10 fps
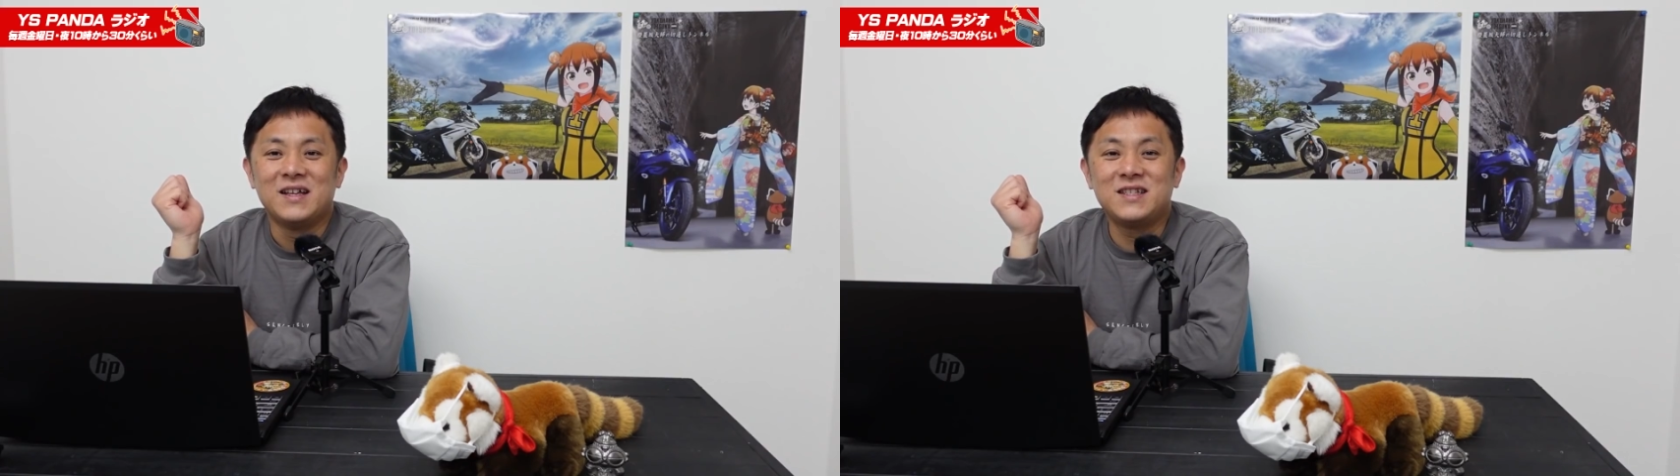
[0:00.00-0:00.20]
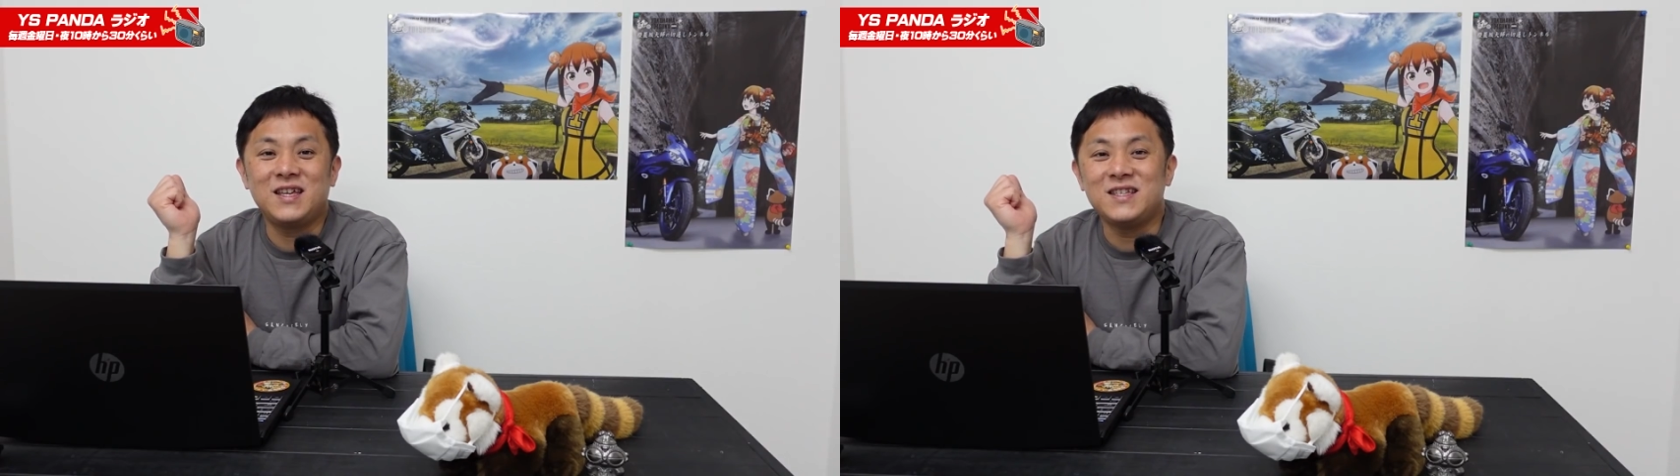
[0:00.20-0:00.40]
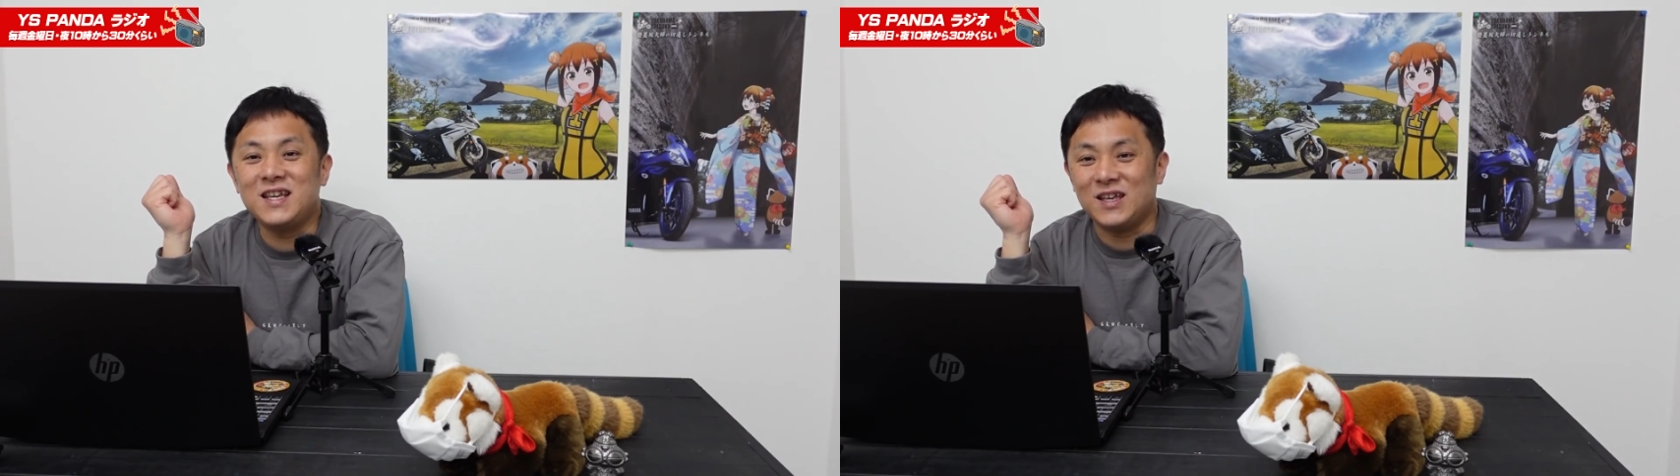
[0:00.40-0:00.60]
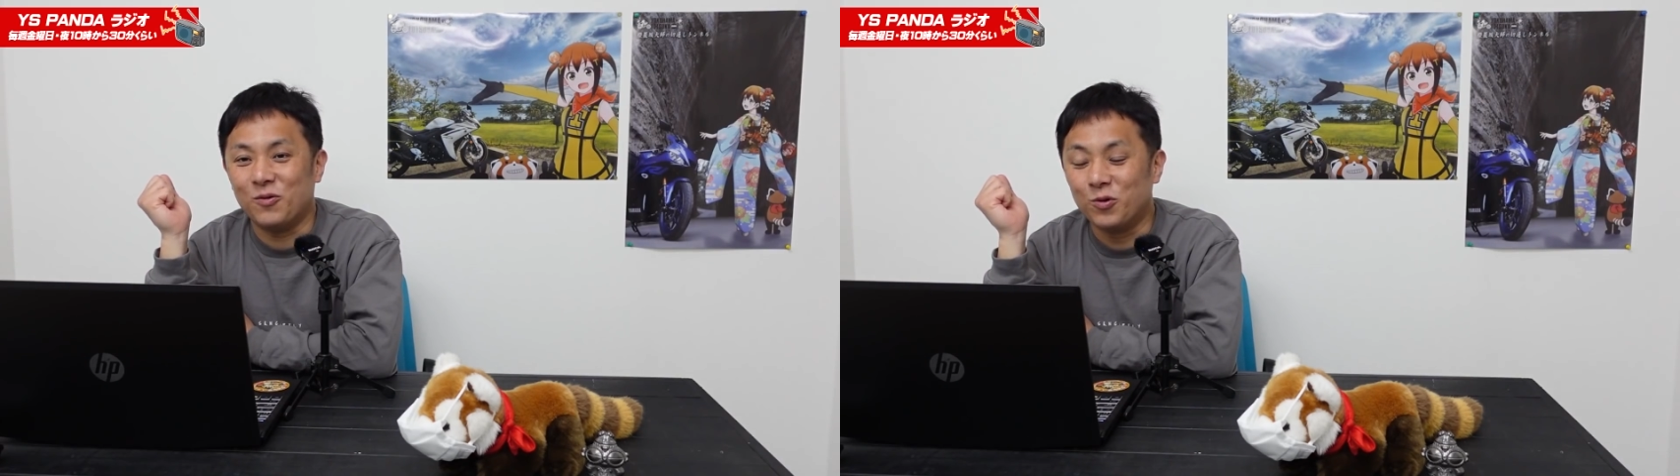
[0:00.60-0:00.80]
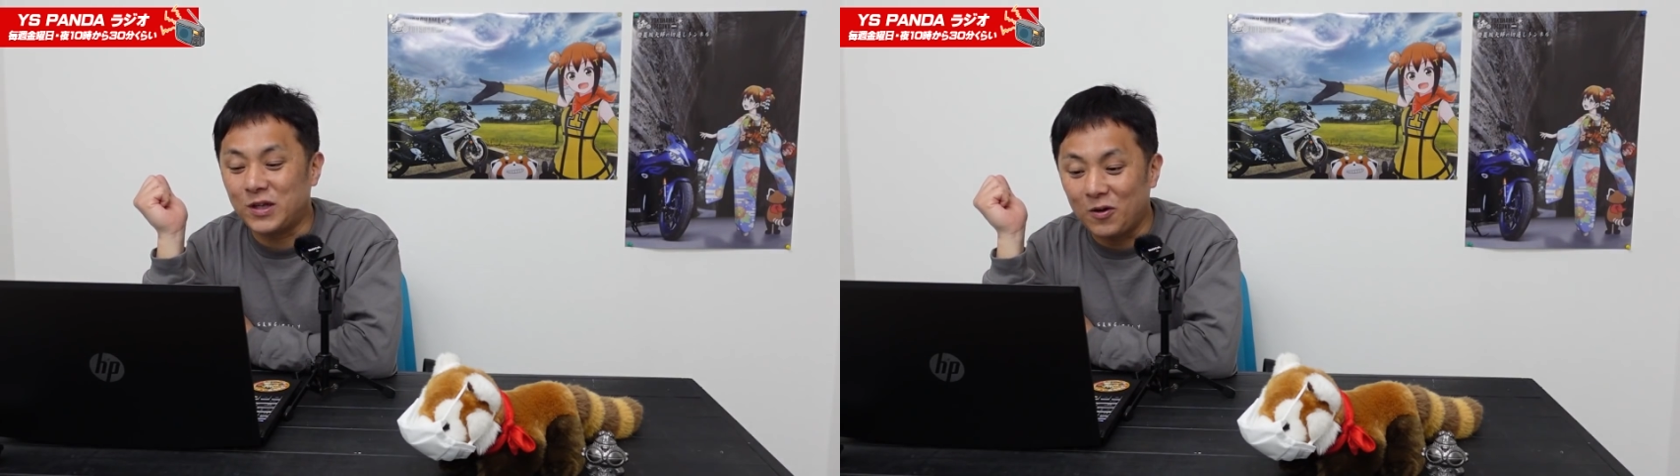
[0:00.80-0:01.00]
ぜひぜ
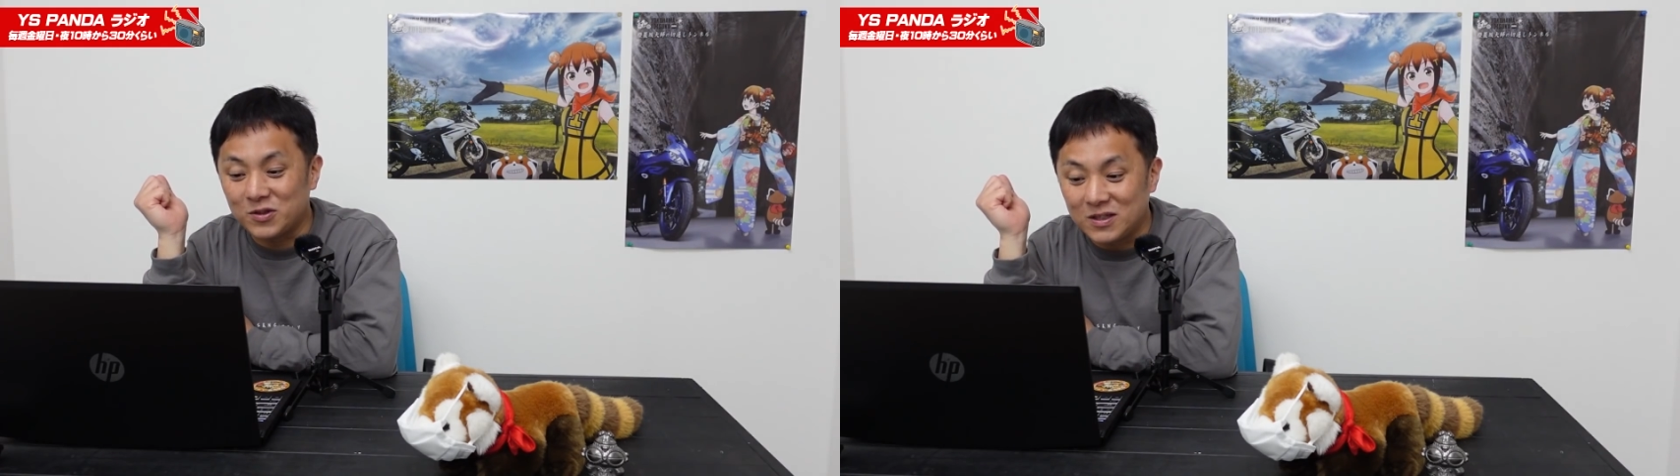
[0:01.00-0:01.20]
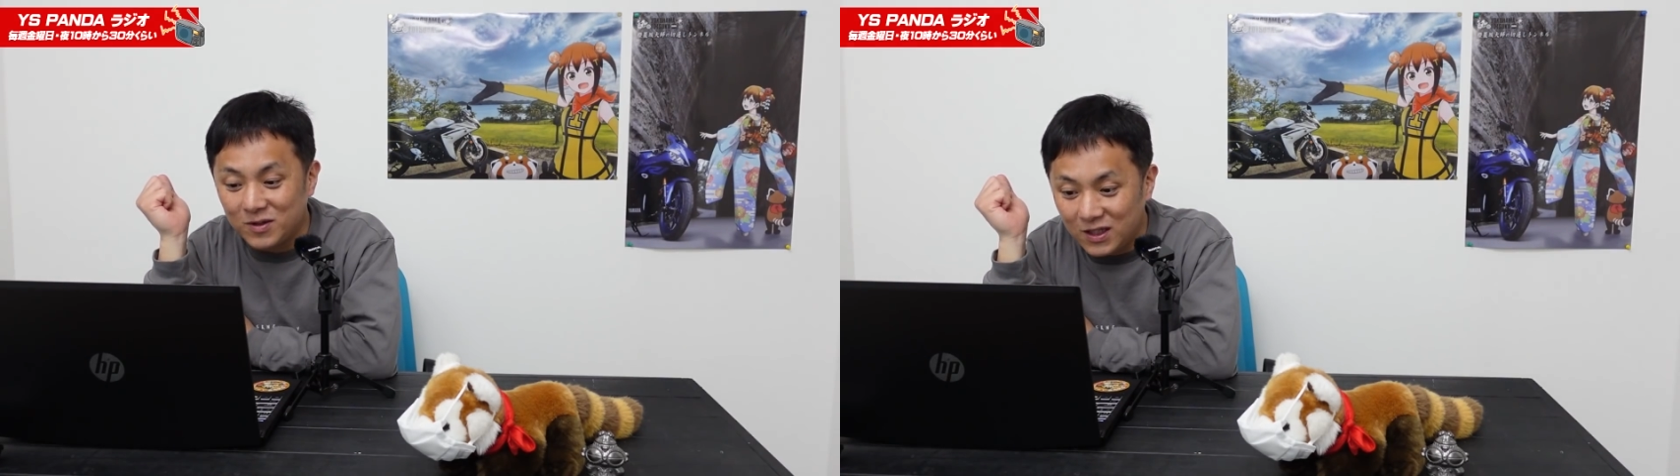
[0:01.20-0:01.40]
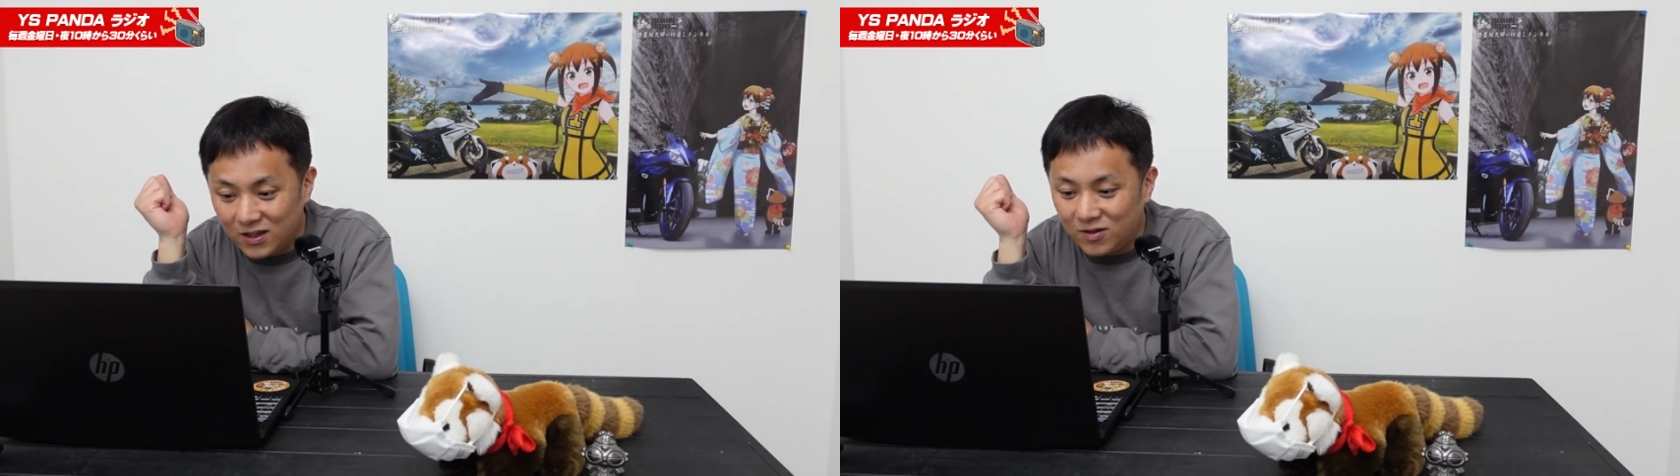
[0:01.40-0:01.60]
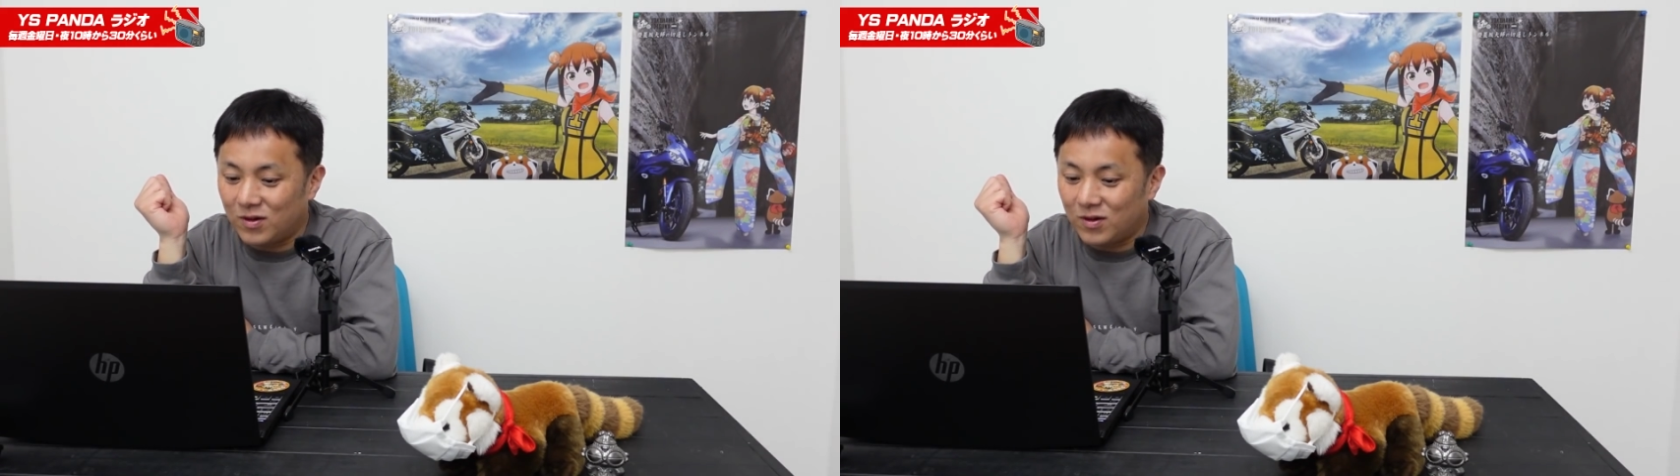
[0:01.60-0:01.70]
ひお楽しみにってい